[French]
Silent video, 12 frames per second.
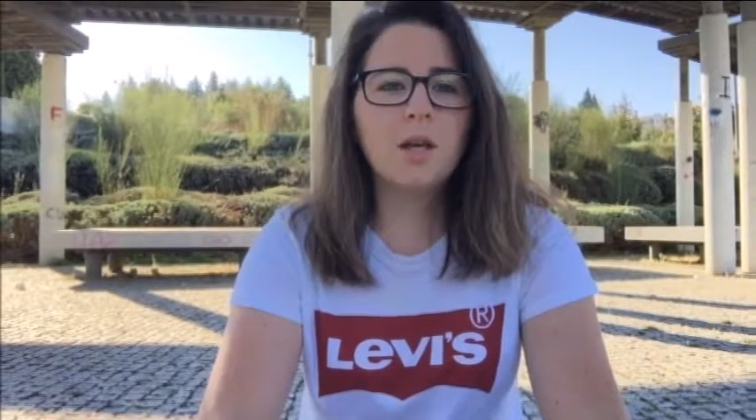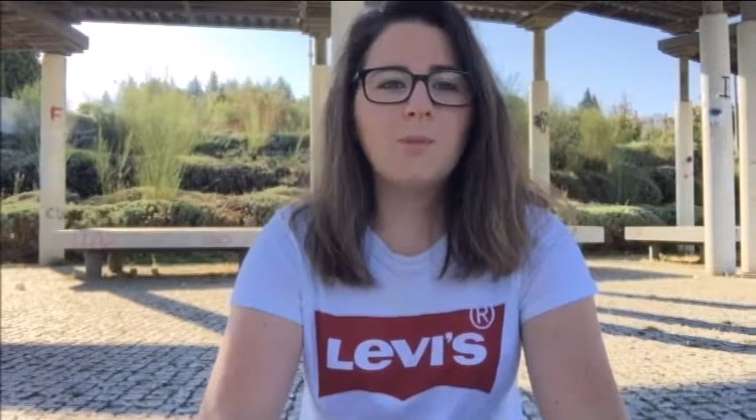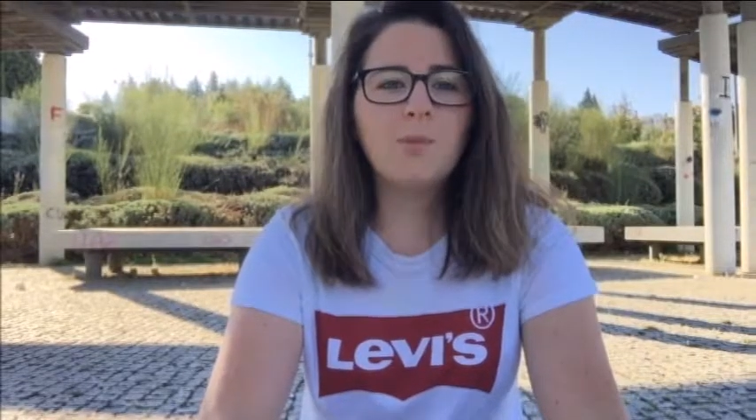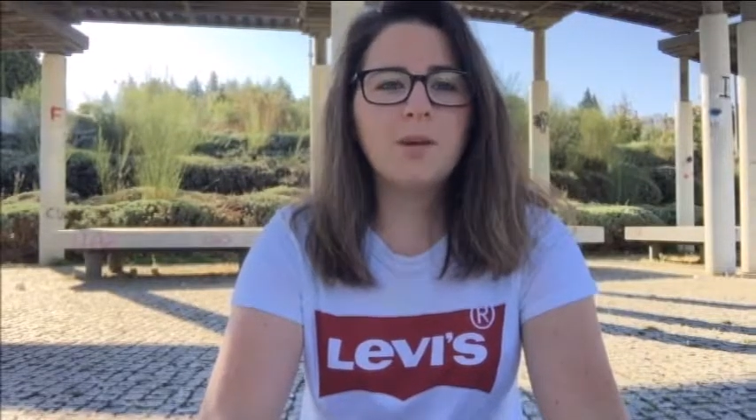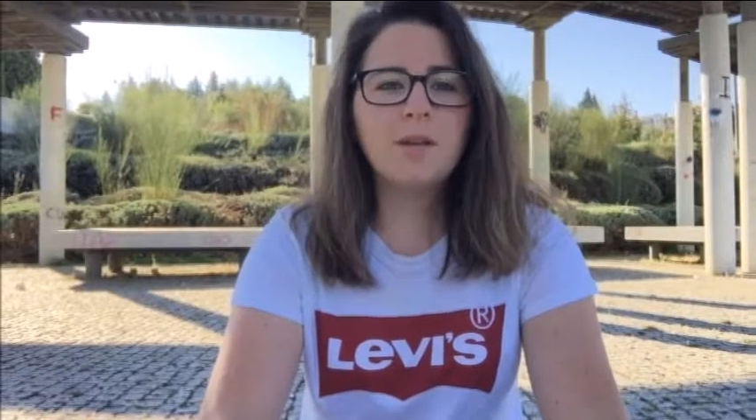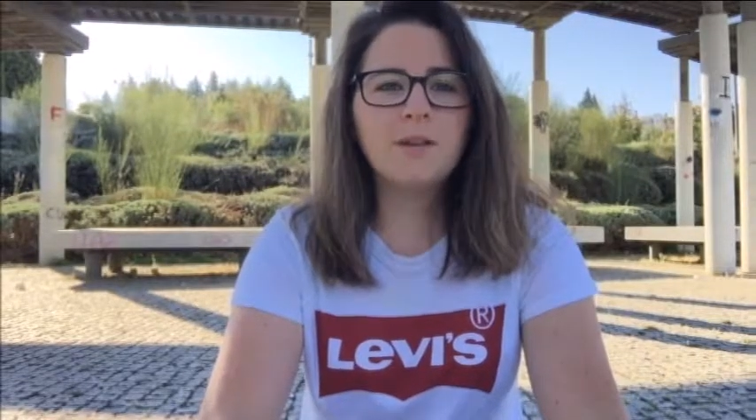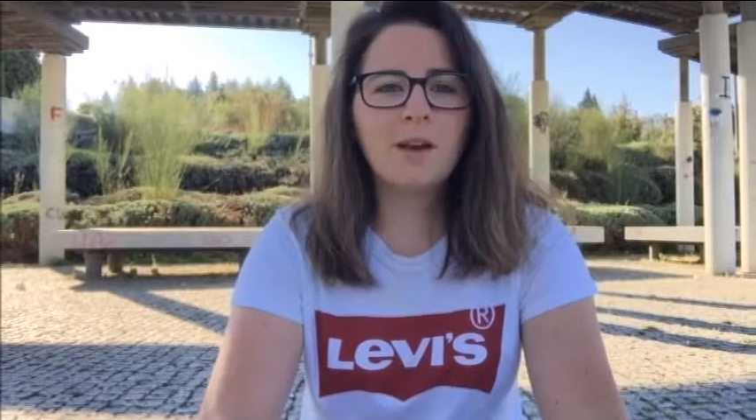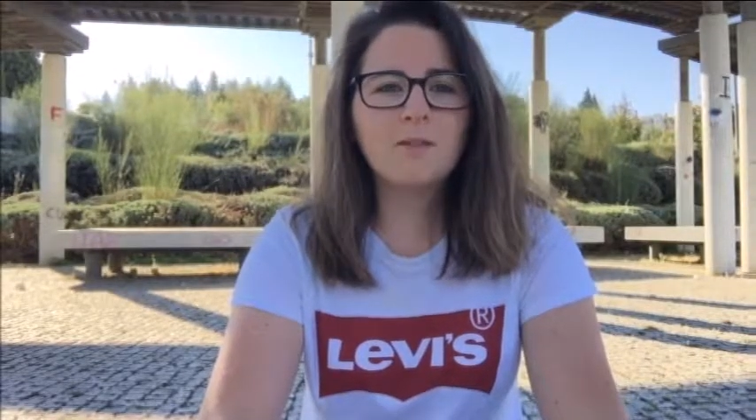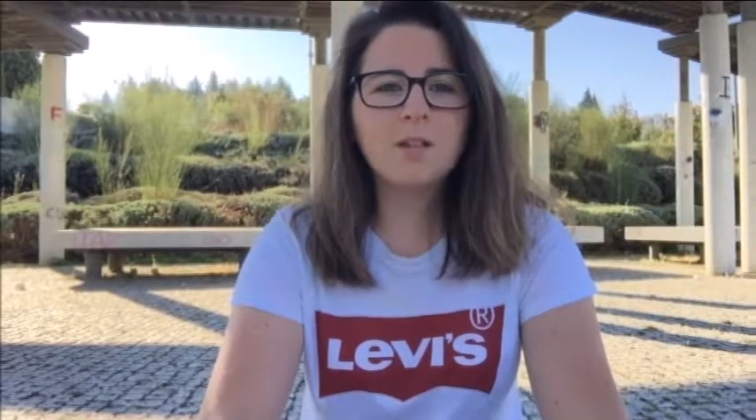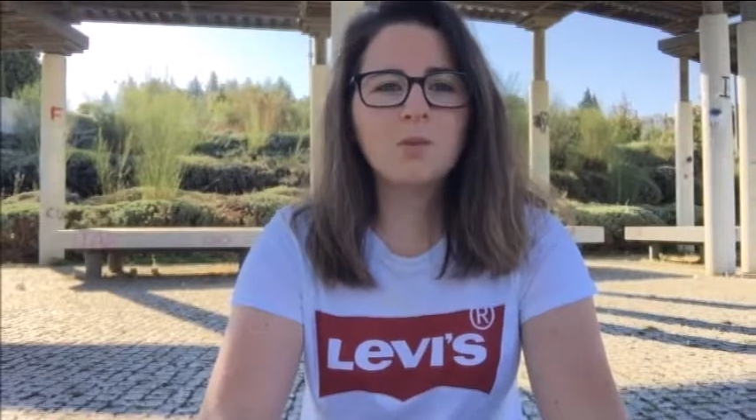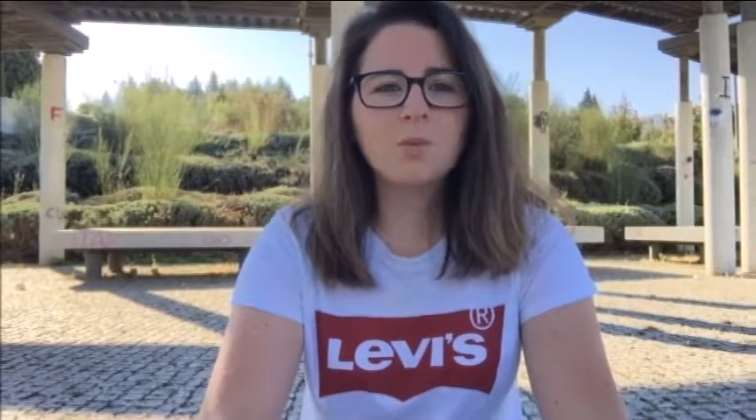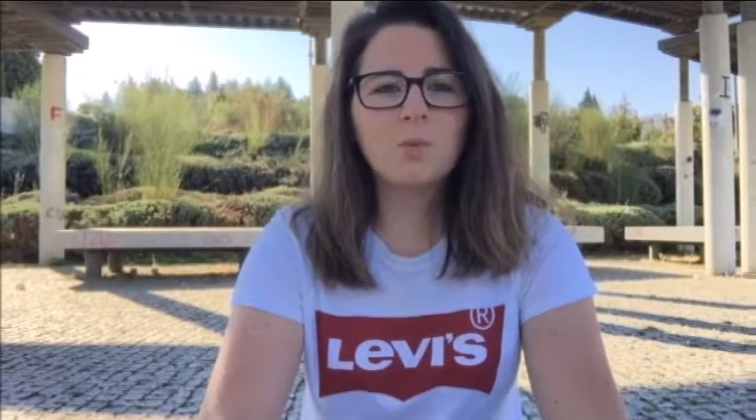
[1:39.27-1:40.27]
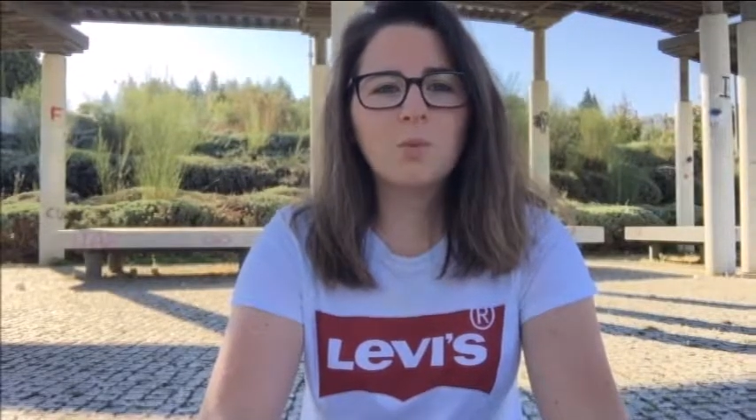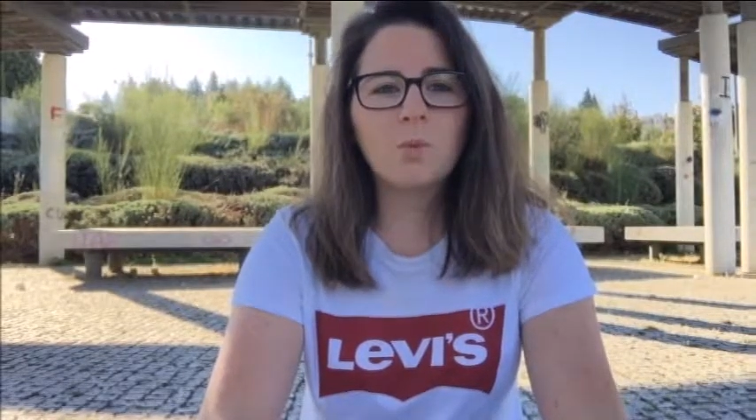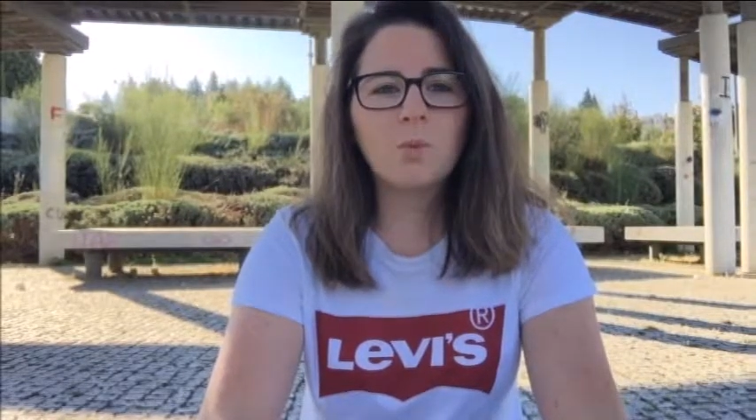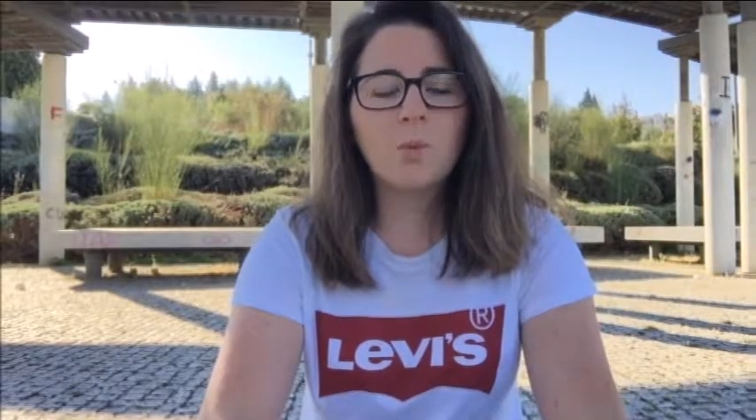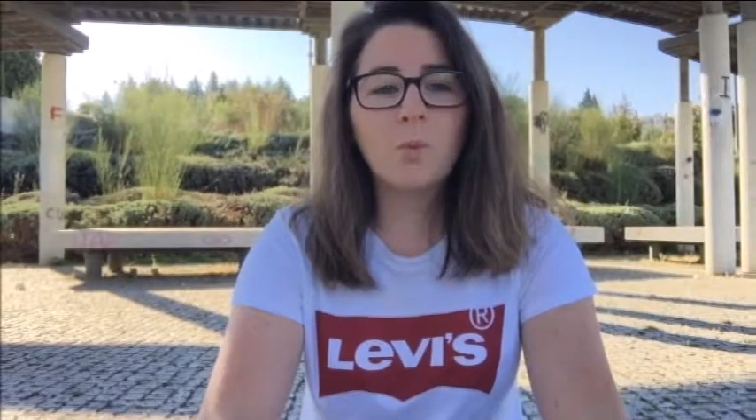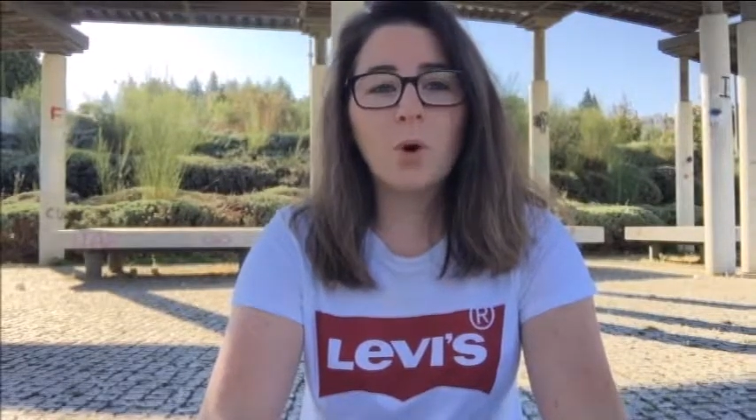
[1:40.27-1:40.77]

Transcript: Et puis très vite, on